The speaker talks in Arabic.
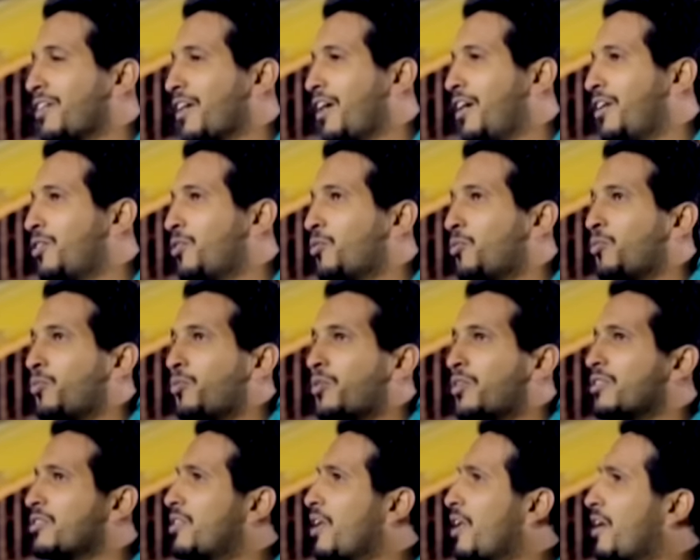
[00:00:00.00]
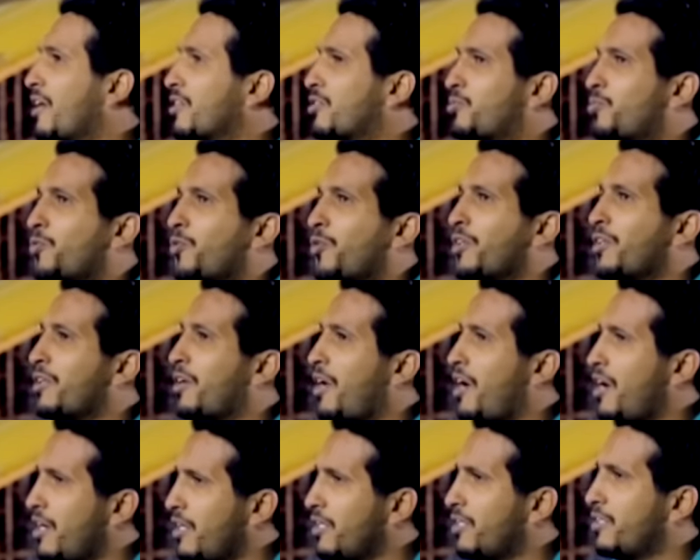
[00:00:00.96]
يعني وكنت انا الاسبوع اللي
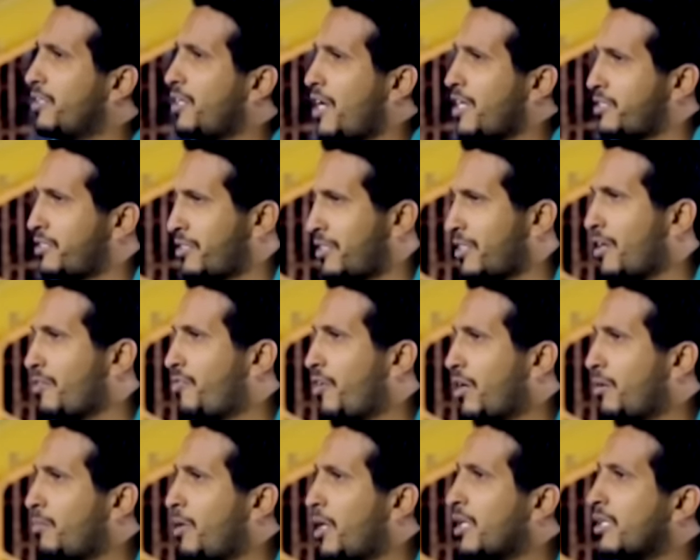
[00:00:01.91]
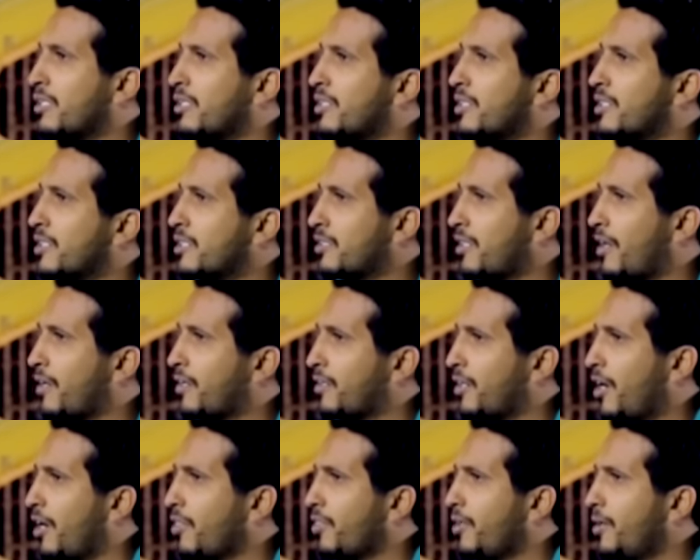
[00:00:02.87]
راح نازل نفق مع قطار
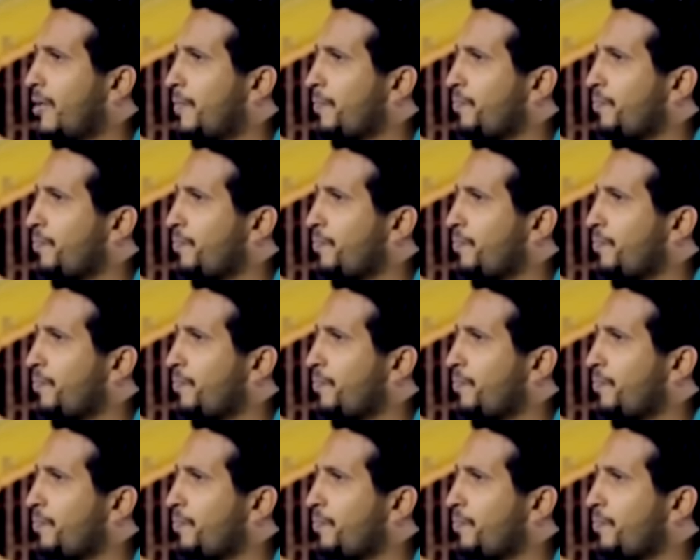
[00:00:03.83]
الرياض